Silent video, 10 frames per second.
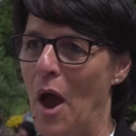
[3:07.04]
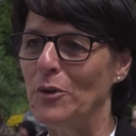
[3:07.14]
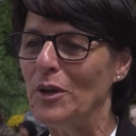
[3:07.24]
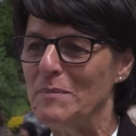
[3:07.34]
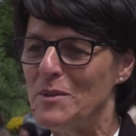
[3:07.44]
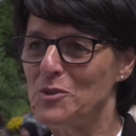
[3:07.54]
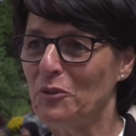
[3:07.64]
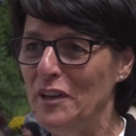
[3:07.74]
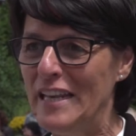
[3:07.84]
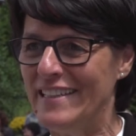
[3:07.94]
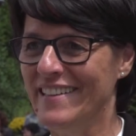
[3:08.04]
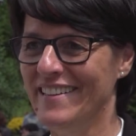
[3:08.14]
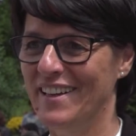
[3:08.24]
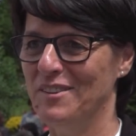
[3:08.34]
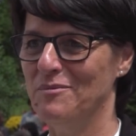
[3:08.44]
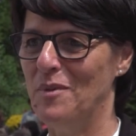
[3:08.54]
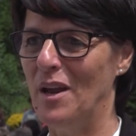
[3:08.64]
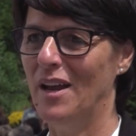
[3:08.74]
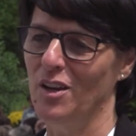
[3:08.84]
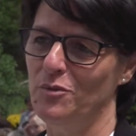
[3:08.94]
Aber da gibt es so viele Dinge.
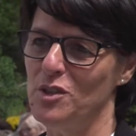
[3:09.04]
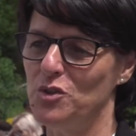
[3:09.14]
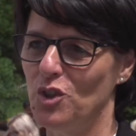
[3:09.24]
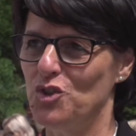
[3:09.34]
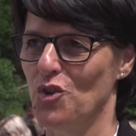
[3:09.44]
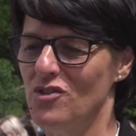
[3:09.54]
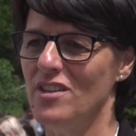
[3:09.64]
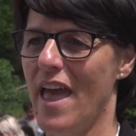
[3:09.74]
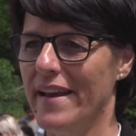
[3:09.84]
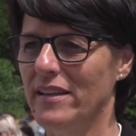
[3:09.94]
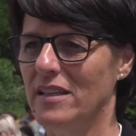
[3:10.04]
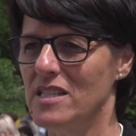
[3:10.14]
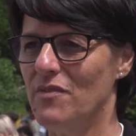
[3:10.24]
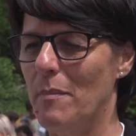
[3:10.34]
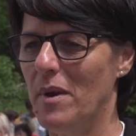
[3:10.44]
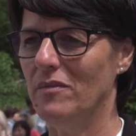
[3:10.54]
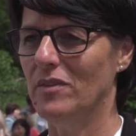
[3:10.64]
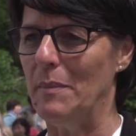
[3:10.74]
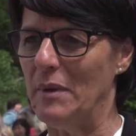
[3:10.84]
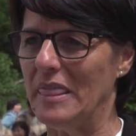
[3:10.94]
Das, das Schönste eigentlich ist, wenn
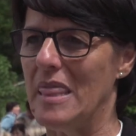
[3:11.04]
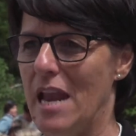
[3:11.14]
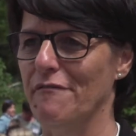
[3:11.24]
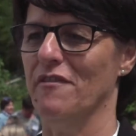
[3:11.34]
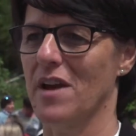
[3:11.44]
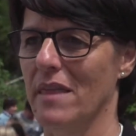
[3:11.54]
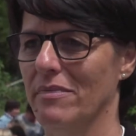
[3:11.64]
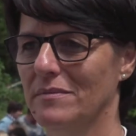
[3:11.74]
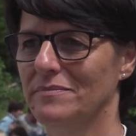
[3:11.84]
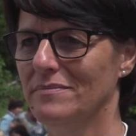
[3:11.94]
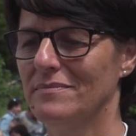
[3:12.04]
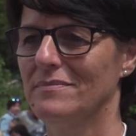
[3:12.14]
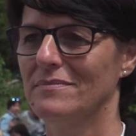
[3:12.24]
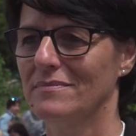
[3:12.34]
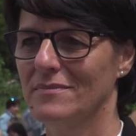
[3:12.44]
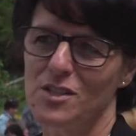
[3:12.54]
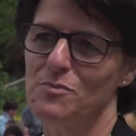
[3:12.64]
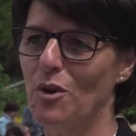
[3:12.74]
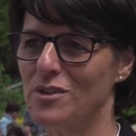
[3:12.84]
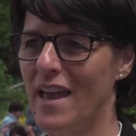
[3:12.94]
man jemandem helfen kann.
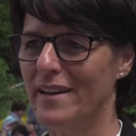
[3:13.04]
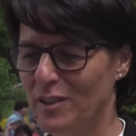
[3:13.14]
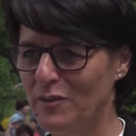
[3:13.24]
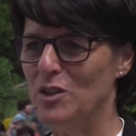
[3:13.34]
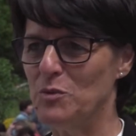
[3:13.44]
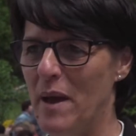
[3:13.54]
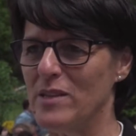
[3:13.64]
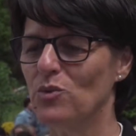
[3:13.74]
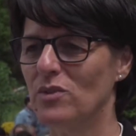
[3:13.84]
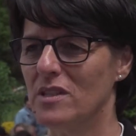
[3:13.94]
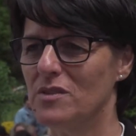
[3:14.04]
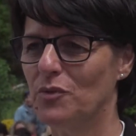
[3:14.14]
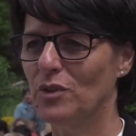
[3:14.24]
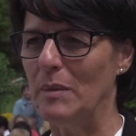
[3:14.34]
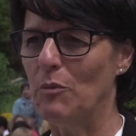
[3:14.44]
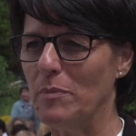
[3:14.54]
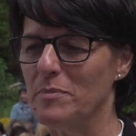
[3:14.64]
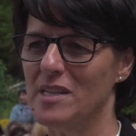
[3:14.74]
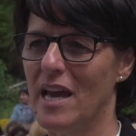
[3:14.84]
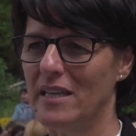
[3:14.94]
Das macht eigentlich viel Spaß und das, vor dem
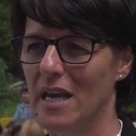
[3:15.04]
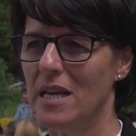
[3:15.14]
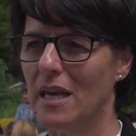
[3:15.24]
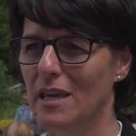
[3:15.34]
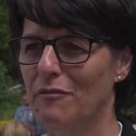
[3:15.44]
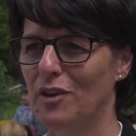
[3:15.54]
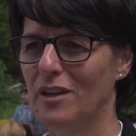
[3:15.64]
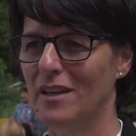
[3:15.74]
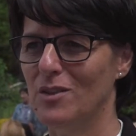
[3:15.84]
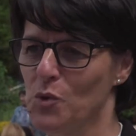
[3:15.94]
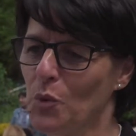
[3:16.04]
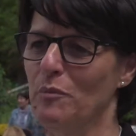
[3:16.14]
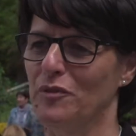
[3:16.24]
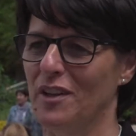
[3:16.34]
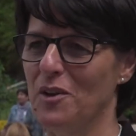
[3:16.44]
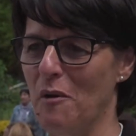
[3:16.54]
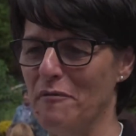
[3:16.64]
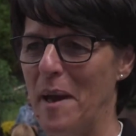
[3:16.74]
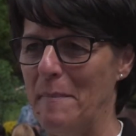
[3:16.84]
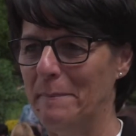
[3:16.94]
holt man sich auch die Energie für die zukünftigen
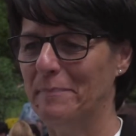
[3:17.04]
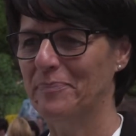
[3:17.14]
Aufgaben.